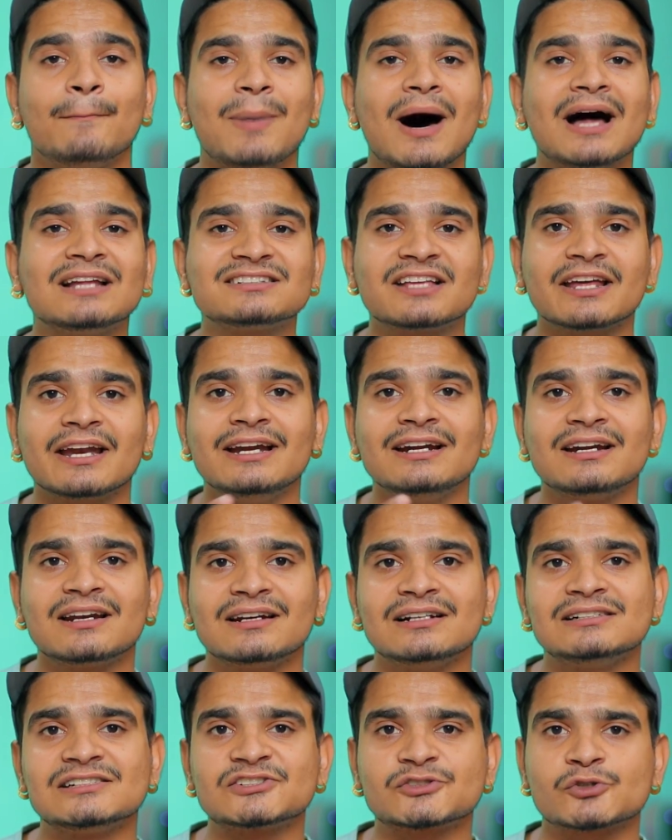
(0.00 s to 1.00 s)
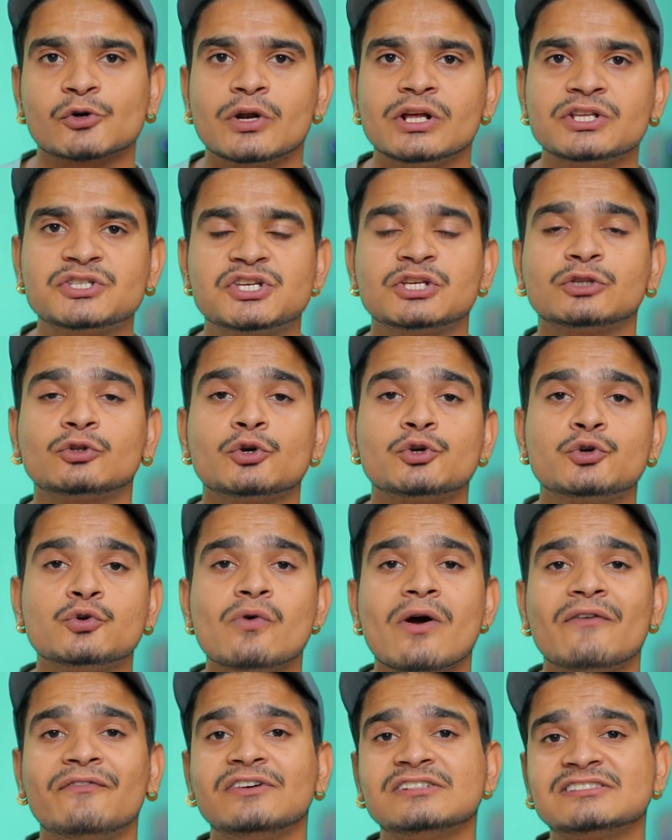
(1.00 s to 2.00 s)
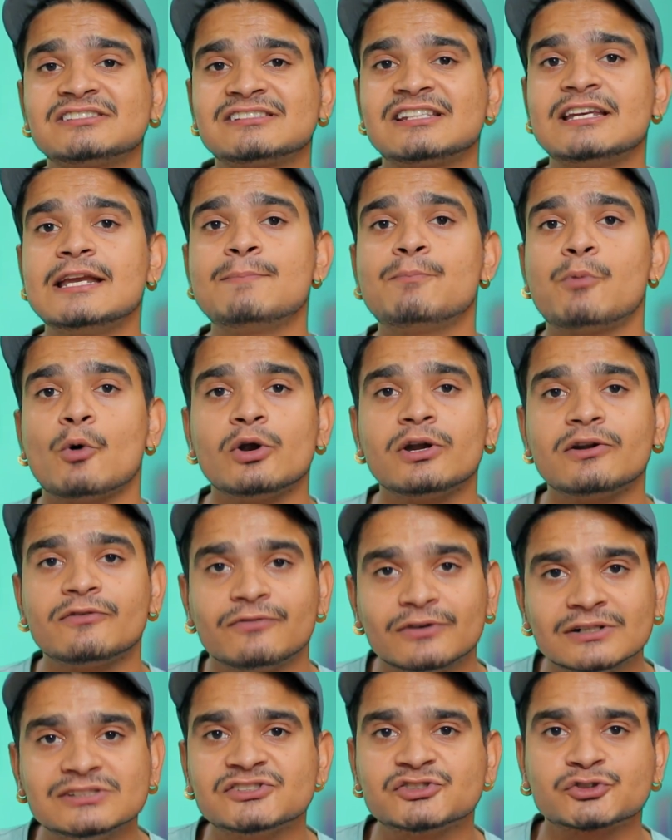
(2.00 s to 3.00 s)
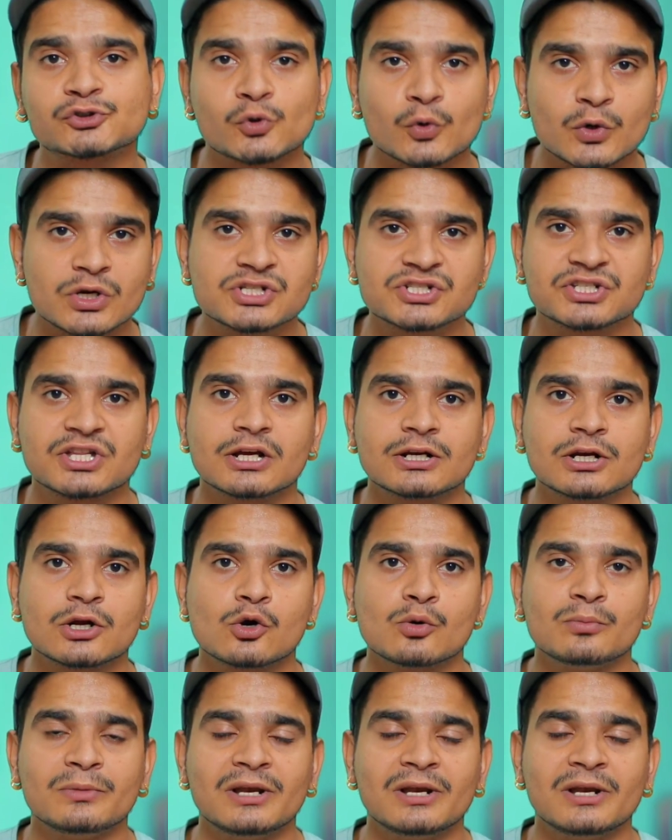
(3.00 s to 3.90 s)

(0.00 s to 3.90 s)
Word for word: बात करें इंटरनल स्टोरेज की तो यू एफ एस थ्री पॉइंट वन स्टोरेज देखने को